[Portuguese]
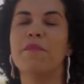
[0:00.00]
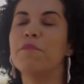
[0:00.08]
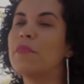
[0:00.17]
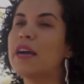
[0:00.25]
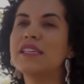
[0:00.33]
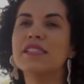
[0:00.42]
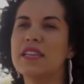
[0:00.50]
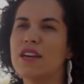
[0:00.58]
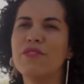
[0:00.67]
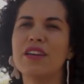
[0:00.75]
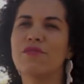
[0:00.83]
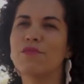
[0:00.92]
Mas
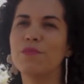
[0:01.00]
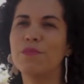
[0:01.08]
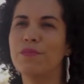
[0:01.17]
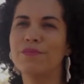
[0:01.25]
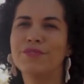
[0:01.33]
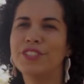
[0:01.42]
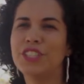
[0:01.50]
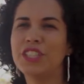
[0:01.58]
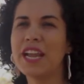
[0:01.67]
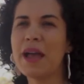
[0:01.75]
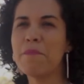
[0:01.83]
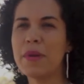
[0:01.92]
não, eram
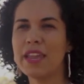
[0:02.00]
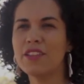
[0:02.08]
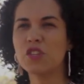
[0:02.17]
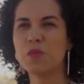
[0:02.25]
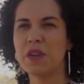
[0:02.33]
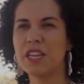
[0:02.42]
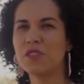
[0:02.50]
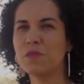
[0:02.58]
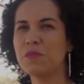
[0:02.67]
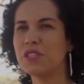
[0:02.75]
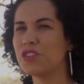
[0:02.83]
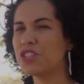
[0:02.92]
xingamentos
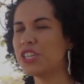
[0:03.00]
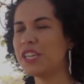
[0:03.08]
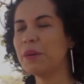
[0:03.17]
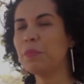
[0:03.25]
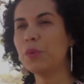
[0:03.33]
mesmo, misoginia